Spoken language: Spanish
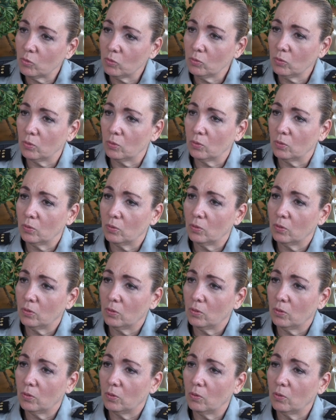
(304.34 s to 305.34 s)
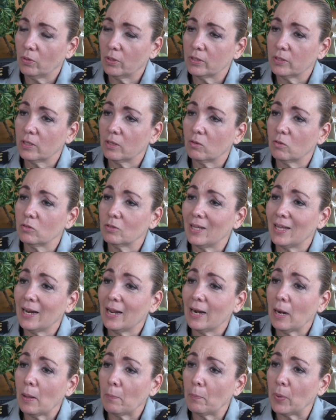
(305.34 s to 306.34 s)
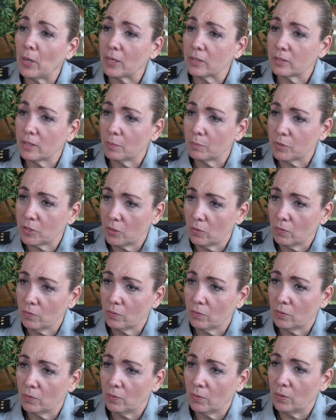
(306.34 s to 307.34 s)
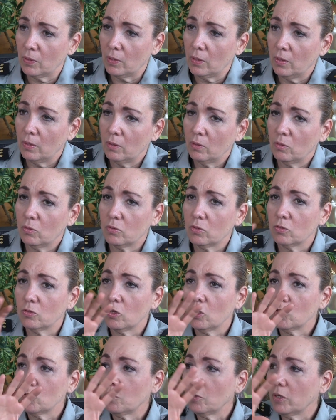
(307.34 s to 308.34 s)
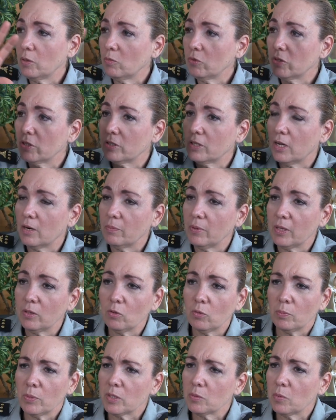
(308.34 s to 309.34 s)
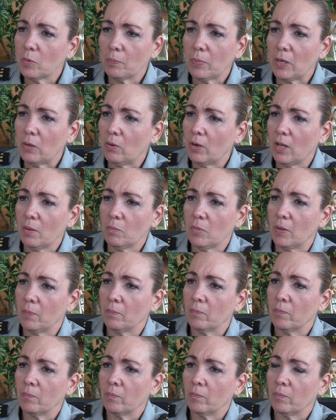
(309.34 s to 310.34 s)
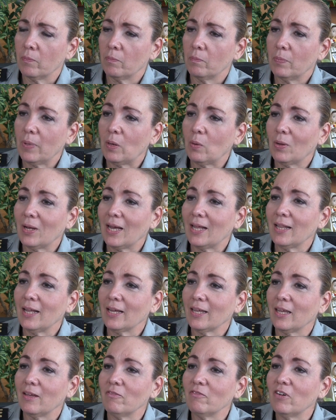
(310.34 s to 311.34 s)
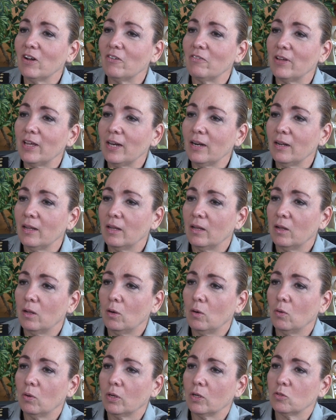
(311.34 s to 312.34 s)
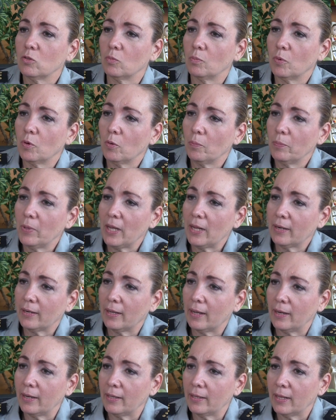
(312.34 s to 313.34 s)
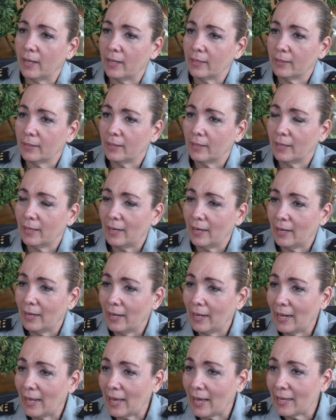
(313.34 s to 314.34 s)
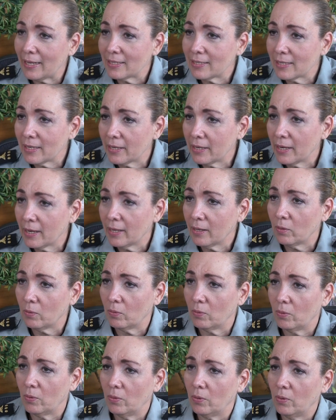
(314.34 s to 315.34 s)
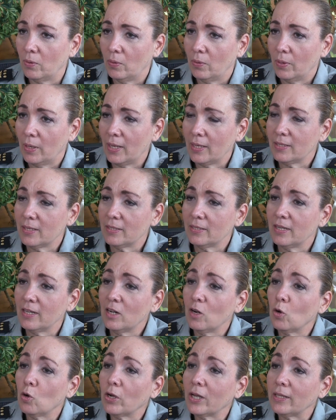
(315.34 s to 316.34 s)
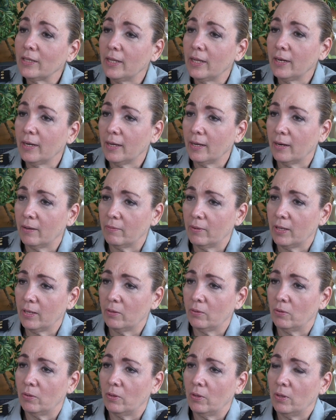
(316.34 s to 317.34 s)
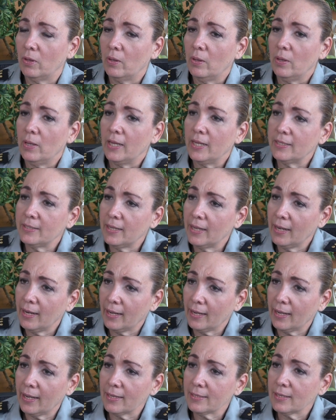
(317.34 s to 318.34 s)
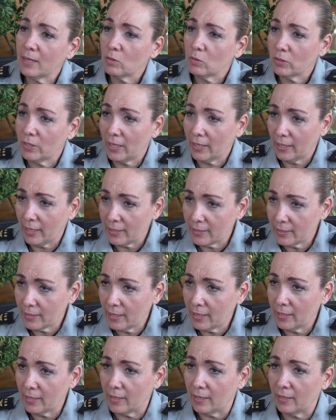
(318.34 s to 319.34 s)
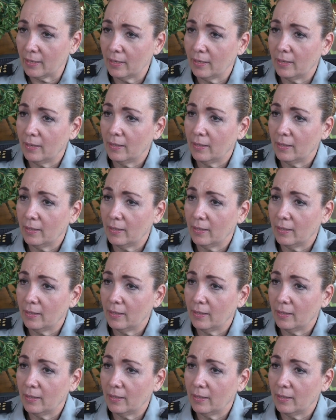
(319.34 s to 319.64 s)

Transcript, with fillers: mundo, lo que se considera la percepción. Entonces, todos podemos estar viendo un mismo panorama, pero cada quien va a ver lo que su propia realidad le ha enseñado, es decir, lo que tiene grabado. Y si en la casa usted le enseña